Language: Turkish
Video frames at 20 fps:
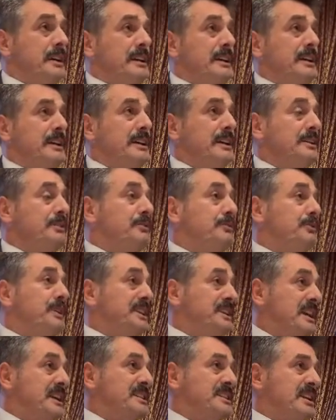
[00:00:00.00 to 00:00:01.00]
Ee,
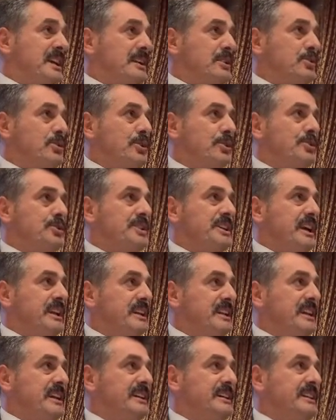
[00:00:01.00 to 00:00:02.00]
ve destekliyoruz.
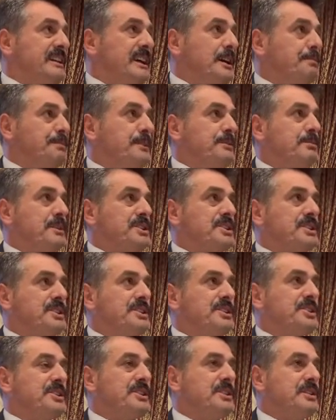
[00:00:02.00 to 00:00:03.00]
Yenilerinin yapılması
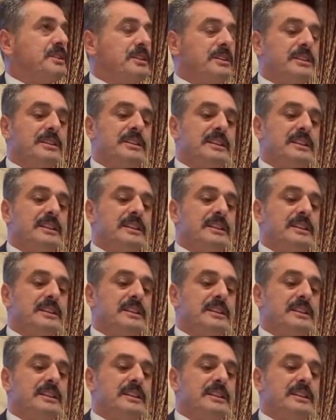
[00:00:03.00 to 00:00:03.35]
için